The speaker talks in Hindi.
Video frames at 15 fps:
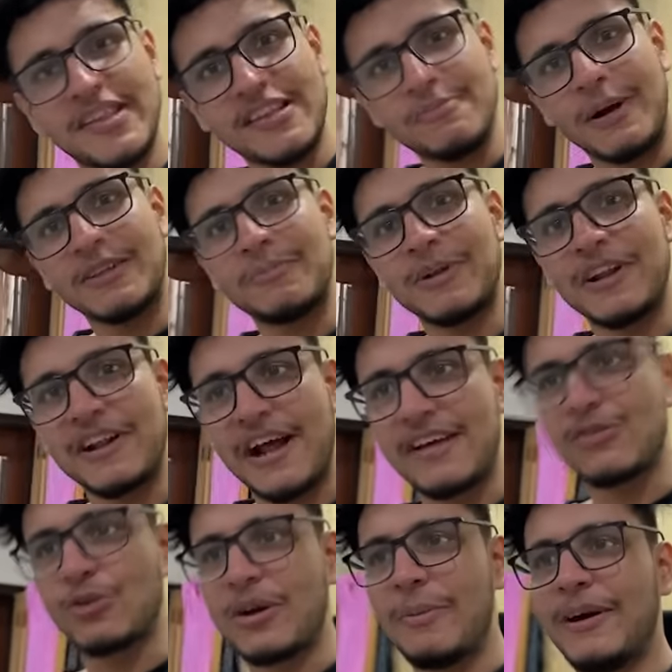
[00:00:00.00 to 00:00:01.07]
से इस बात पे नाराज
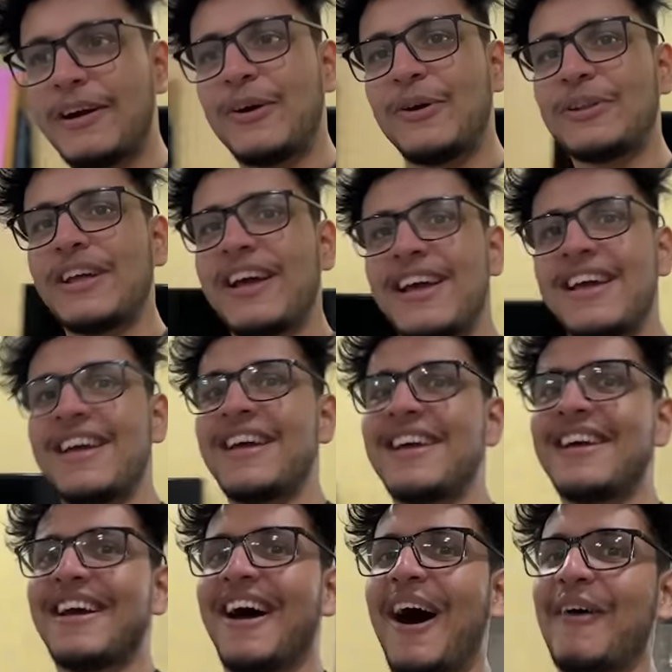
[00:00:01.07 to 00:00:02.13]
होके बैठे हुए थे
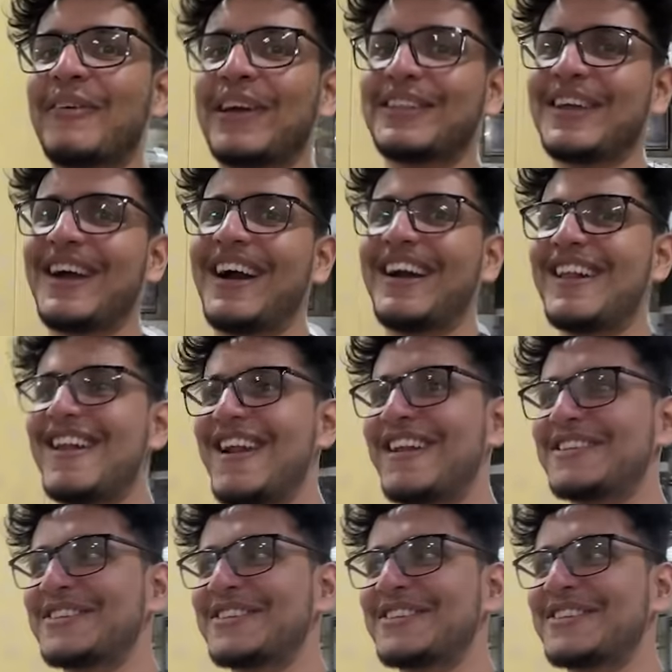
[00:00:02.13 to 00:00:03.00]
और कहते गाड़ी लेने